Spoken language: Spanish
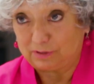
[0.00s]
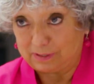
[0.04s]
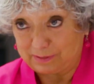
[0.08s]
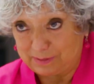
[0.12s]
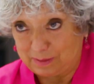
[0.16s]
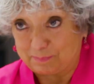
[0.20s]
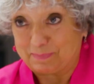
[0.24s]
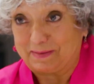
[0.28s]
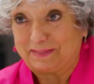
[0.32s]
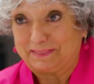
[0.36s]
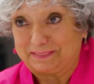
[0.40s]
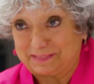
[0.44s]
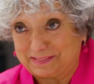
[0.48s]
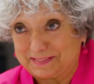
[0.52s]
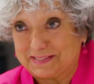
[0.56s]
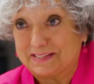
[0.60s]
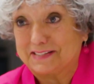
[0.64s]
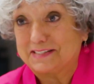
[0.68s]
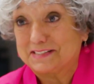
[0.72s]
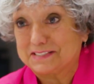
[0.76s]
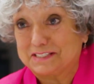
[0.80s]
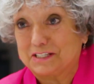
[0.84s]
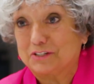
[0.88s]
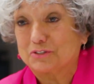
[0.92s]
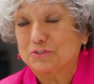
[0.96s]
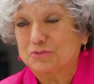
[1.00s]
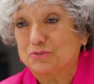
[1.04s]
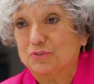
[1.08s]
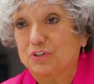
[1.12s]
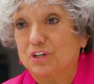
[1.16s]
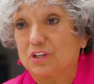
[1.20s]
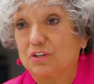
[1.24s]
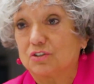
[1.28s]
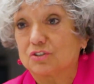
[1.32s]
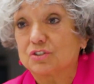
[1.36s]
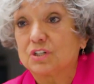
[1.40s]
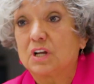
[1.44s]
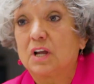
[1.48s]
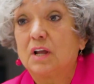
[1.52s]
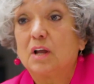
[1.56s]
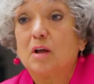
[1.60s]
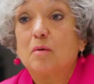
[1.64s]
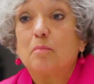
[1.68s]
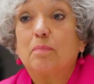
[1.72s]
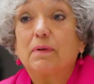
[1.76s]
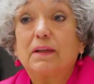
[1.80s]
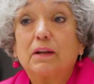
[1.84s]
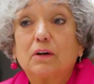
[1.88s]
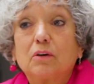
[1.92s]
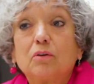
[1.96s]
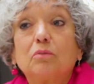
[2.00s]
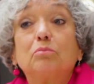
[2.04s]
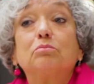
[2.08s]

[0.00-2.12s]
la pantalla en Estados Unidos, pero